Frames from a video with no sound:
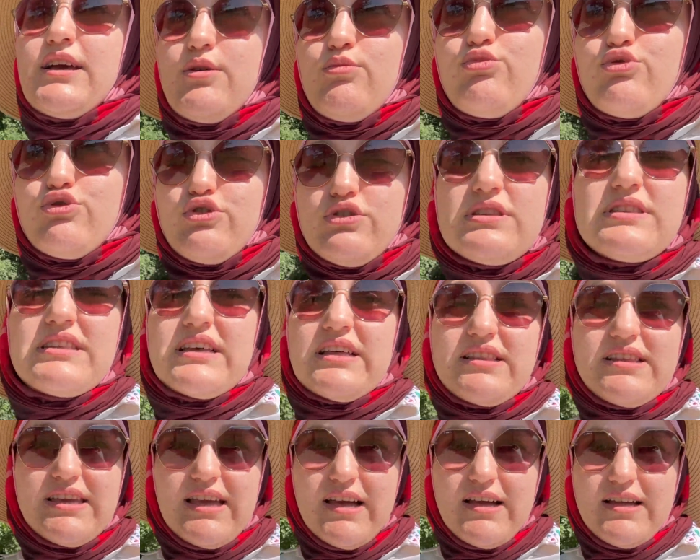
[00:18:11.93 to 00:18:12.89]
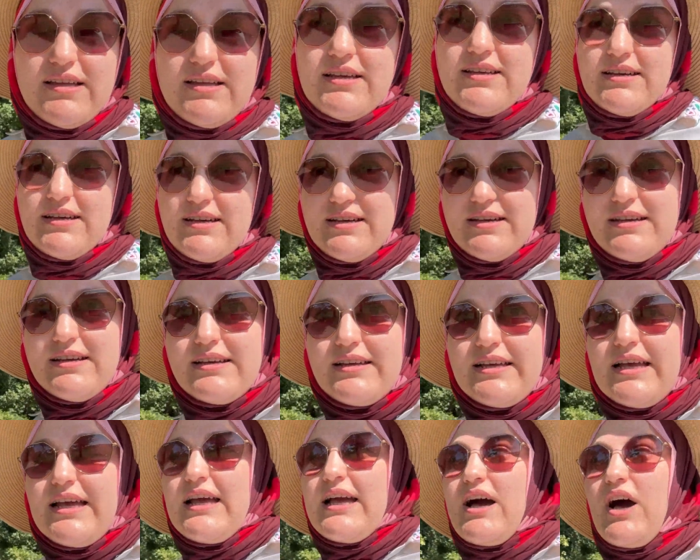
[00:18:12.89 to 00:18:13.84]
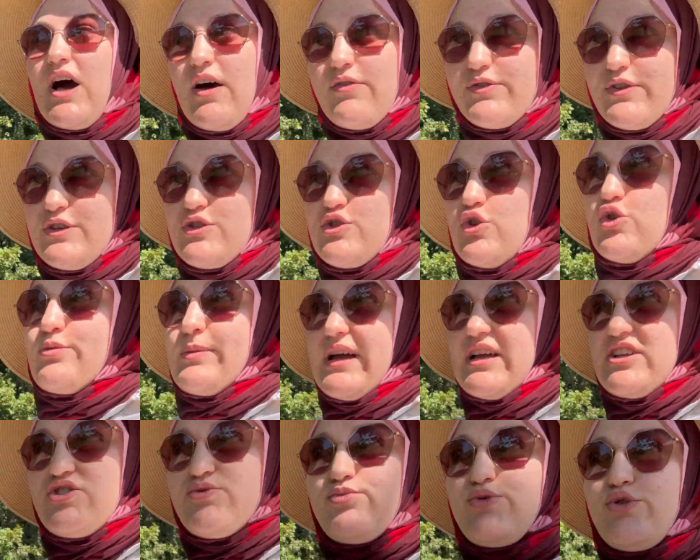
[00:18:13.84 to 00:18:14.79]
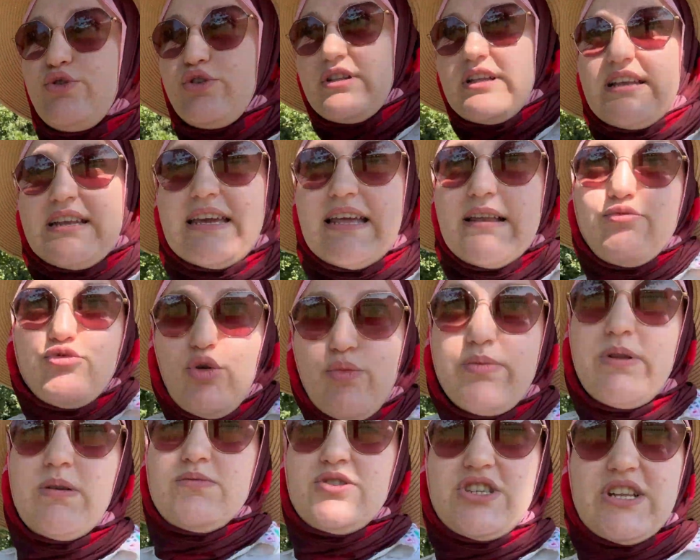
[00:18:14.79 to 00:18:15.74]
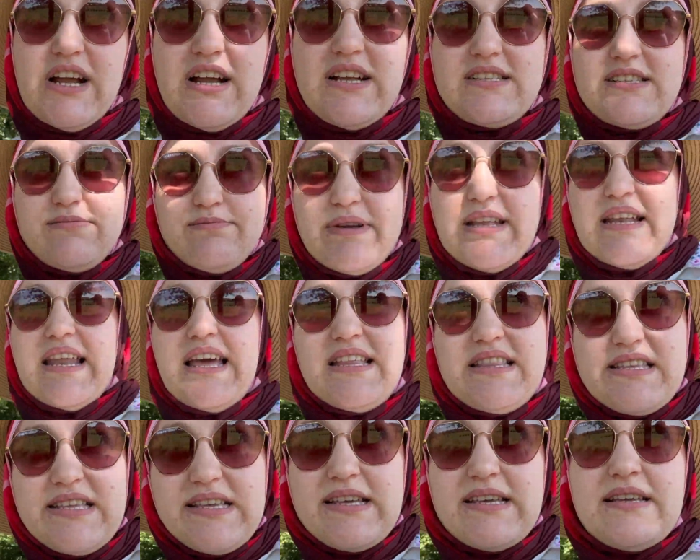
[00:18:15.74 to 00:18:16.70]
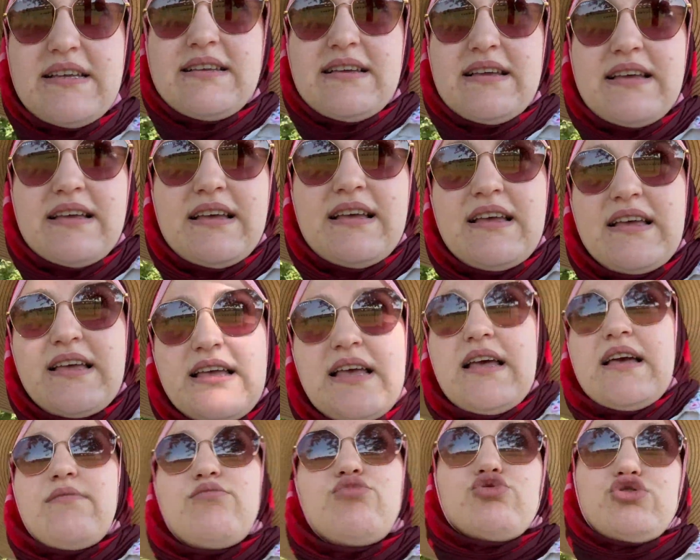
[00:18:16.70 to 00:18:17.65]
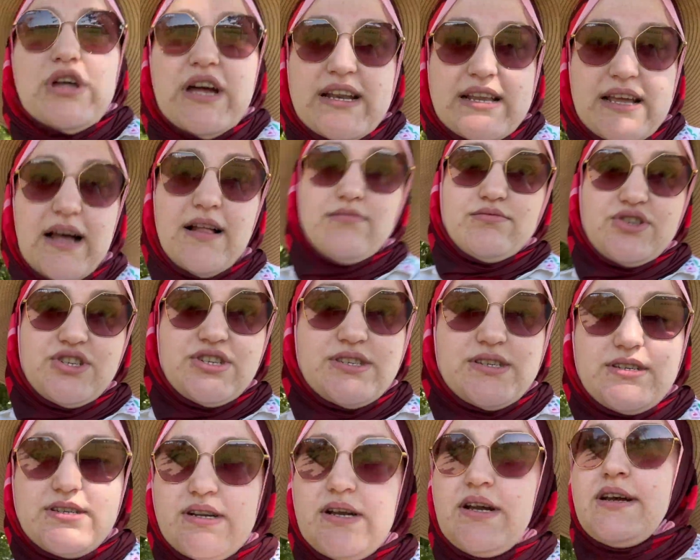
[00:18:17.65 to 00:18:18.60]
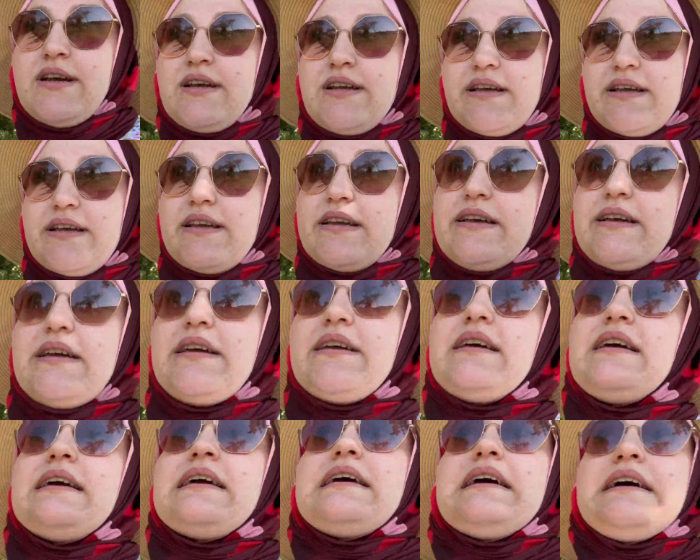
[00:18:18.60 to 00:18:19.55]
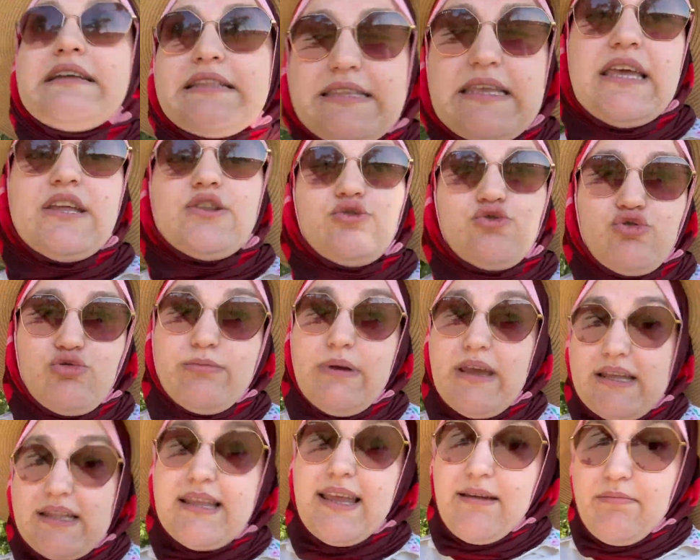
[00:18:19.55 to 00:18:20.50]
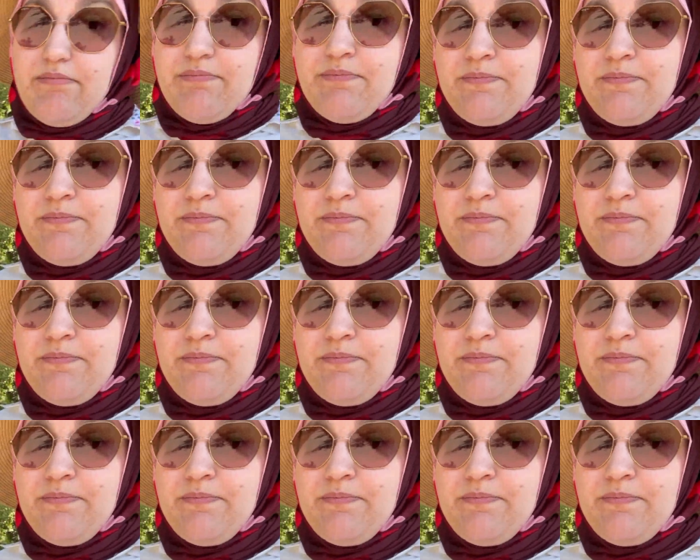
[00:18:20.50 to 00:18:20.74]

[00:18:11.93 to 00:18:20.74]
Bugün salı ya. Hı. Hafta sonu bence büyükleri gelip toplamışlardır millet. Olabilir. Bunlar kalmıştır. Olabilir. Diye düşünmekteyim.